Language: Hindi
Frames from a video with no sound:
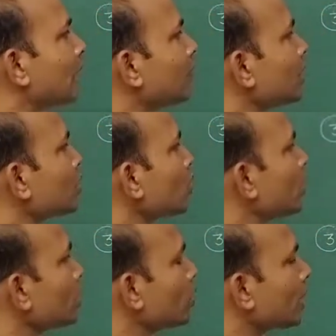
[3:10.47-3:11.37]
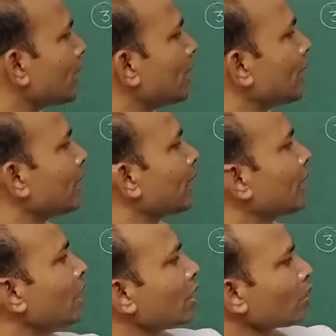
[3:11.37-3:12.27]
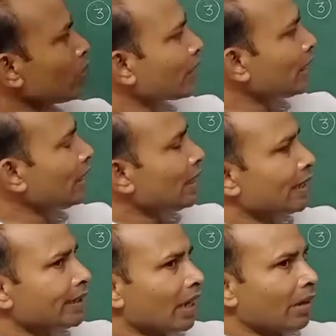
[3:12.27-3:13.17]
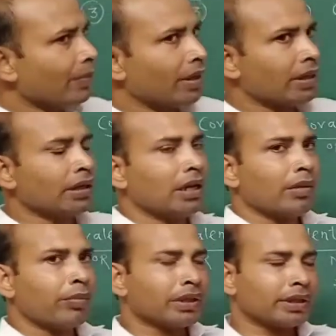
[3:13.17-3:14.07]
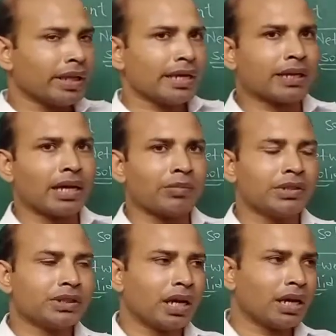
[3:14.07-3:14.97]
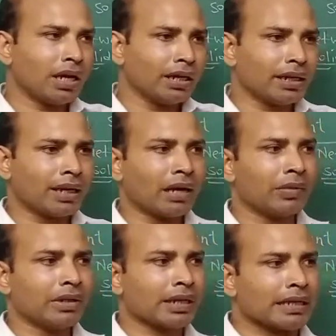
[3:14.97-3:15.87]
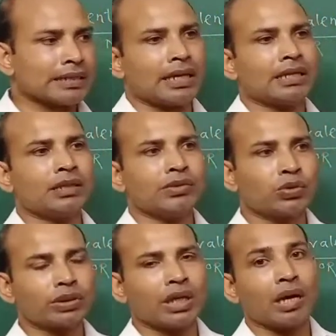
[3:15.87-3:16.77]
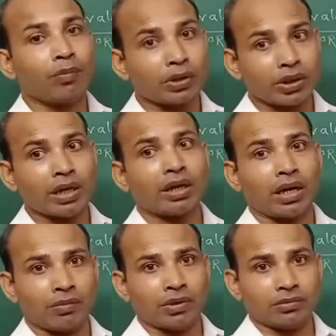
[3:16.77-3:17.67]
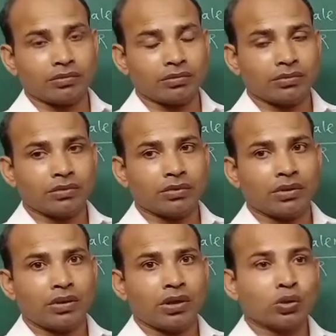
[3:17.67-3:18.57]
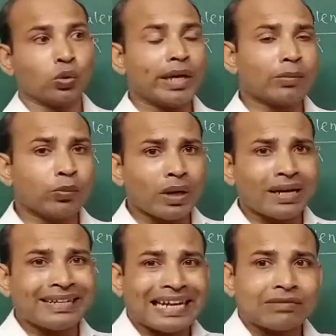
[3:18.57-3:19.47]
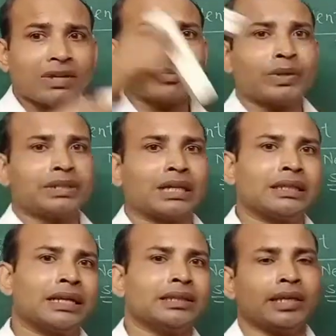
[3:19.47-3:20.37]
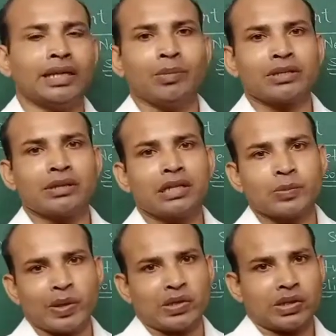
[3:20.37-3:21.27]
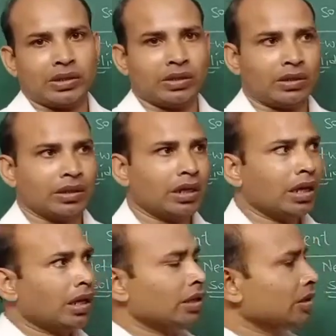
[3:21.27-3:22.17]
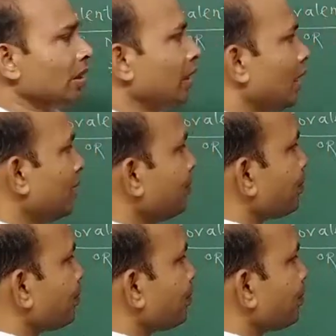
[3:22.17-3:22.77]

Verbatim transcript: नेटवर्क सॉलिड क्यों कह रहे हैं क्योंकि यहाँ पर प्रत्येक कार्बन चार अन्य कार्बन के साथ जब जुड़ता है प्रत्येक कार्बन तो एक पूरा नेटवर्क बन जाता है थ्री डायमेंशनल स्पेस के अंदर इसीलिए